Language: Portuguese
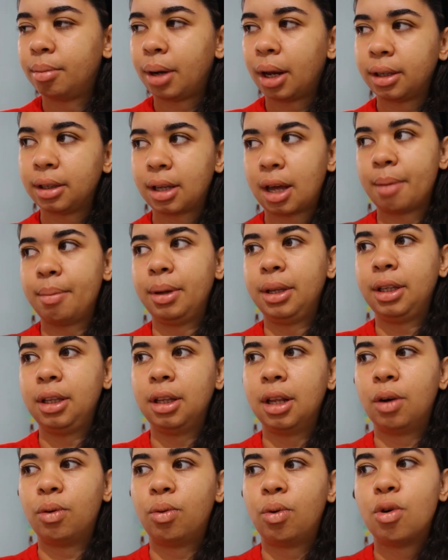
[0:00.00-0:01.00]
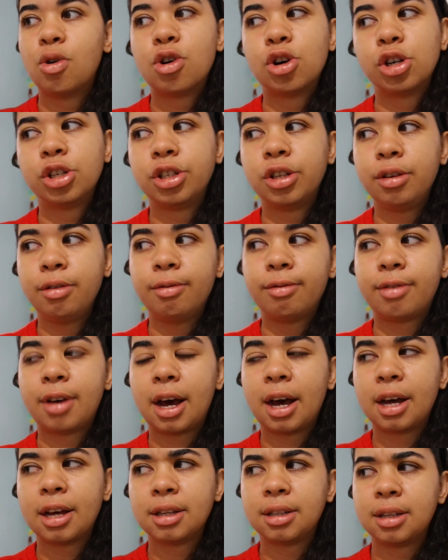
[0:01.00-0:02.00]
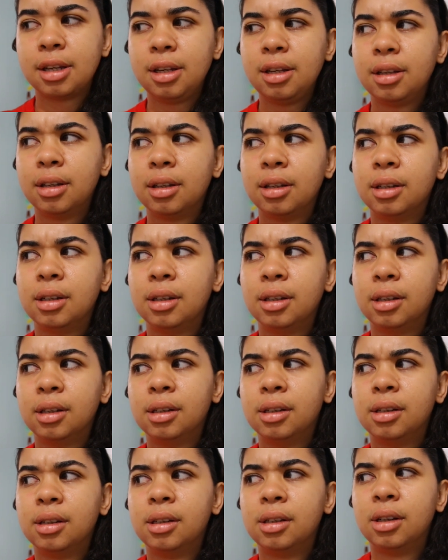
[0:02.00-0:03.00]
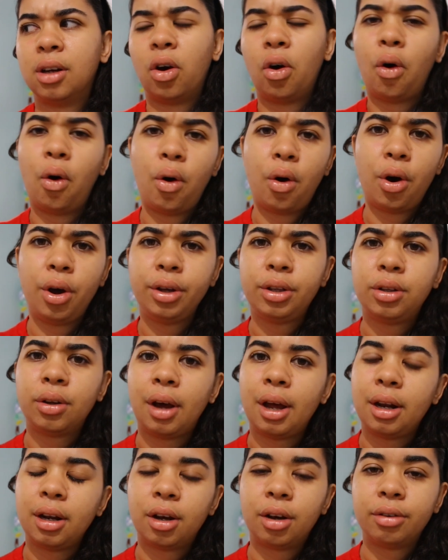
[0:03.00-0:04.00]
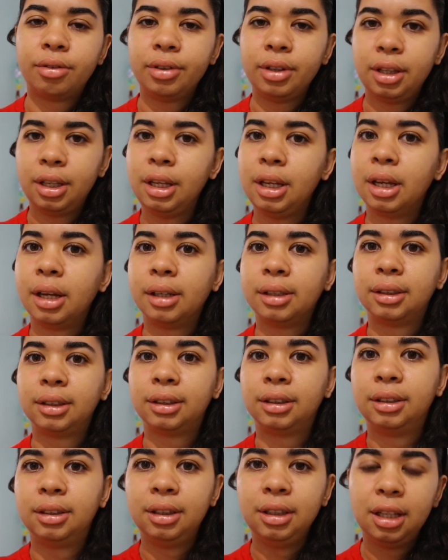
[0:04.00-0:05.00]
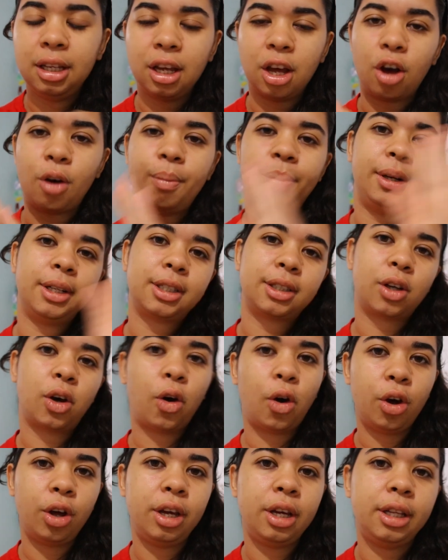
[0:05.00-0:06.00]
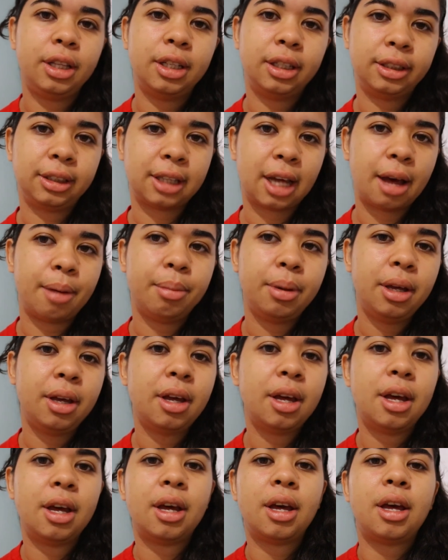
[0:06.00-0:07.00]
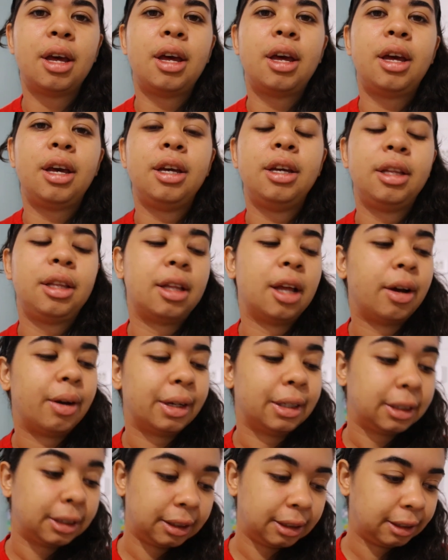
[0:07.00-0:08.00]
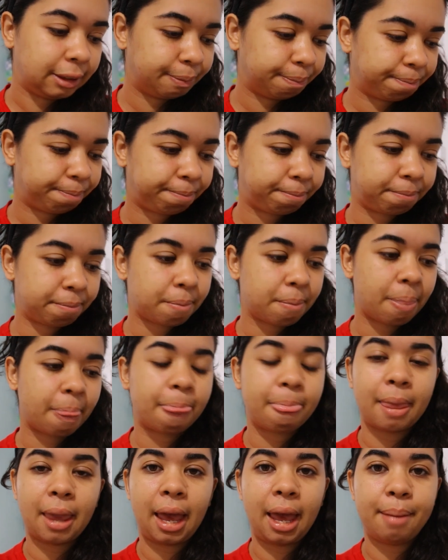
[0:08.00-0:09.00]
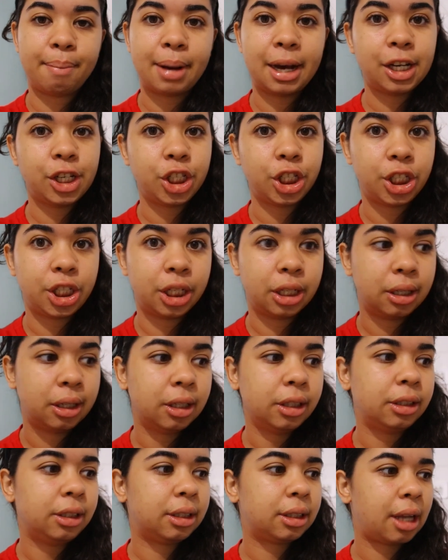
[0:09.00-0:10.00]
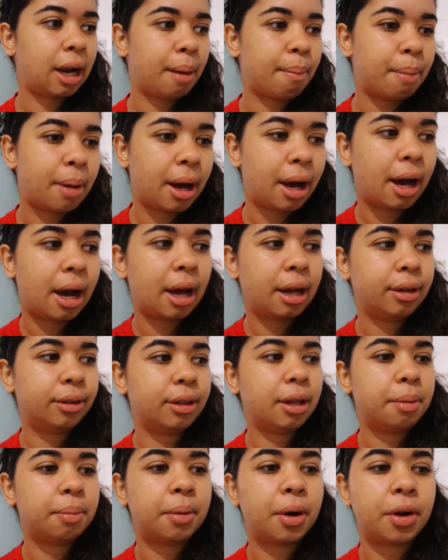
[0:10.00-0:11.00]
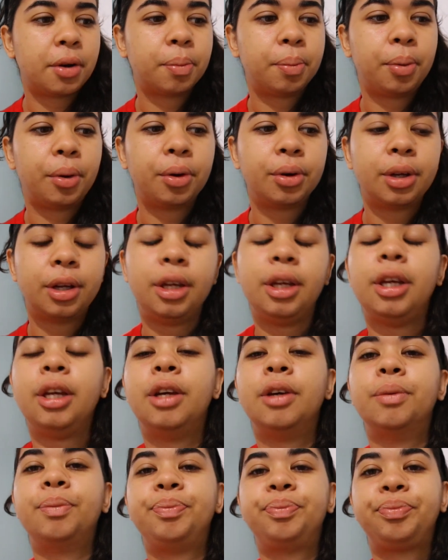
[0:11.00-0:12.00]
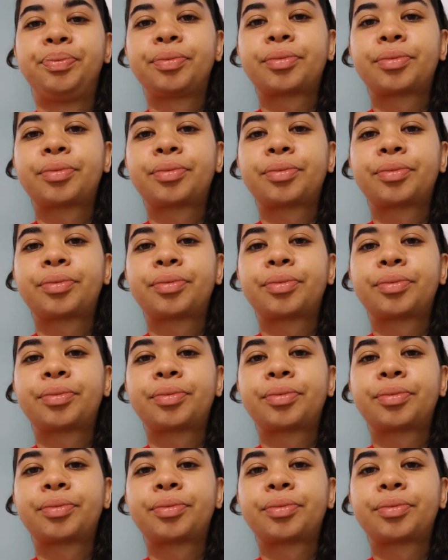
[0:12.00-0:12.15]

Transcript: praticamente não. Hoje fazem oito a nove dias de obras corridas, sabe? Então, assim, é bastante trabalho, demora um pouquinho.